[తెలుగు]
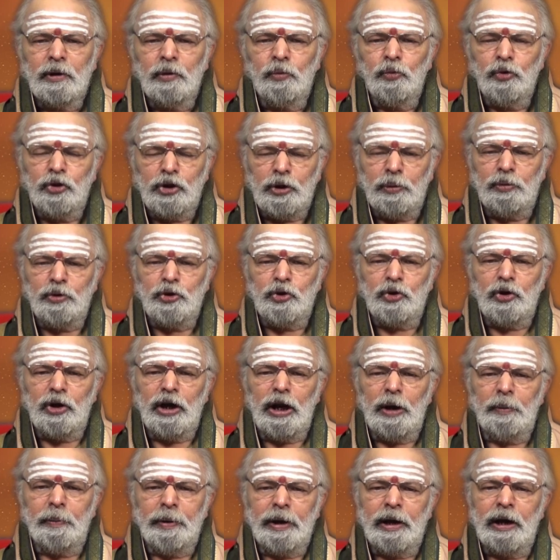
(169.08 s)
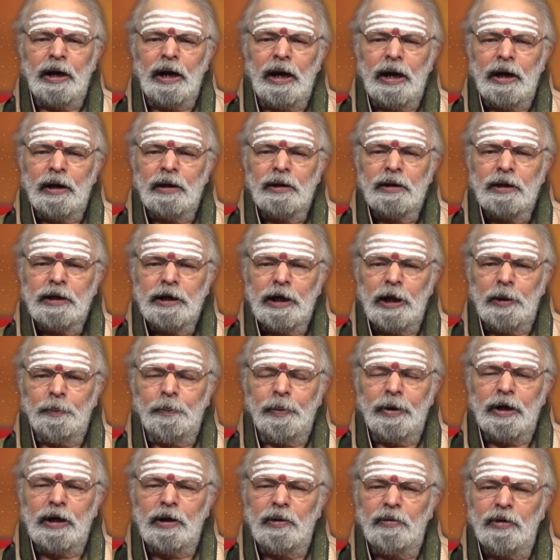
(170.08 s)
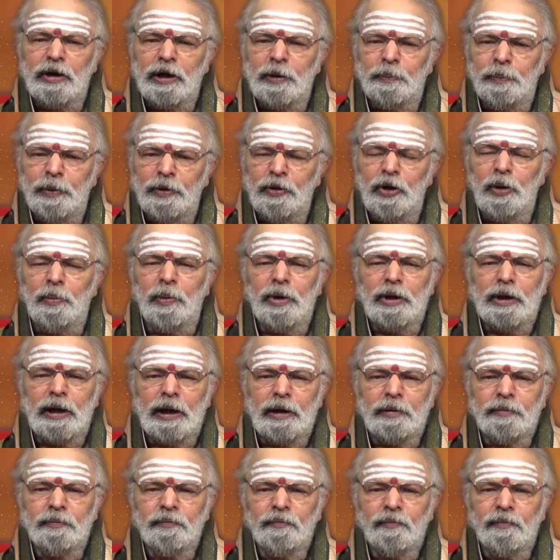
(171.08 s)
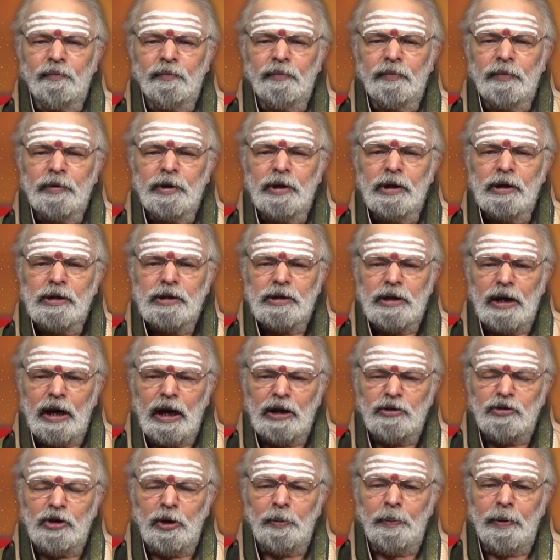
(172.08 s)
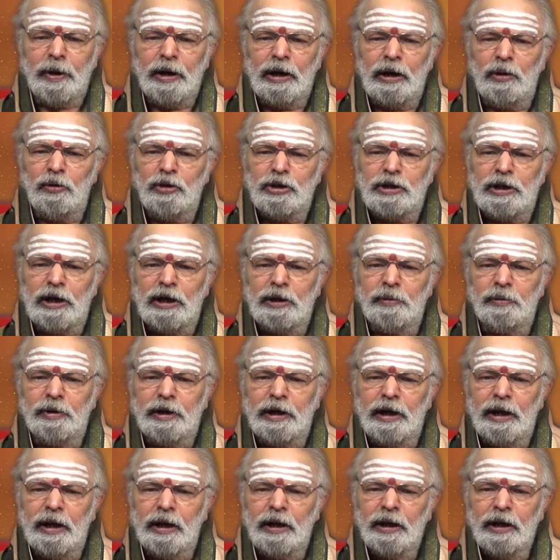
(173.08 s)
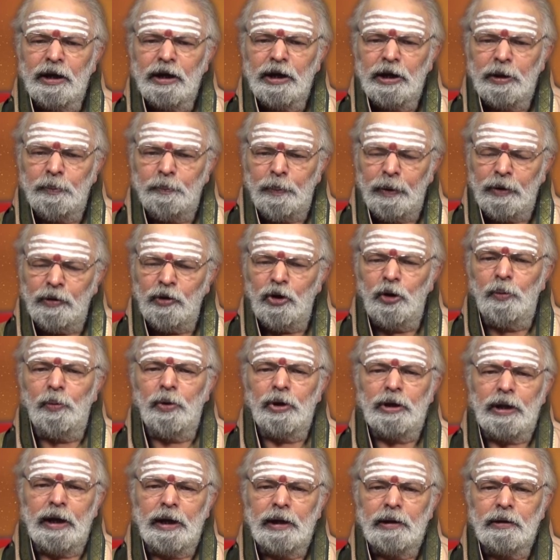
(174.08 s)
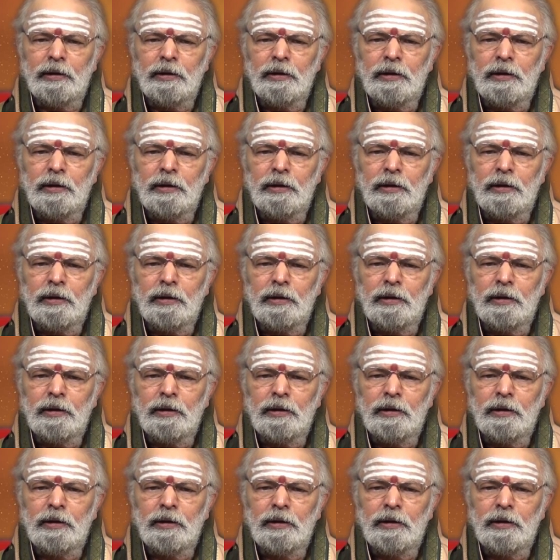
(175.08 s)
వృత్తి ఉద్యోగాల పరంగా ఏర్పడినటువంటి ఇబ్బందులు పోతాయి స్థిరాస్తుల పరంగా వచ్చినటువంటి ఇబ్బందులు పోతాయి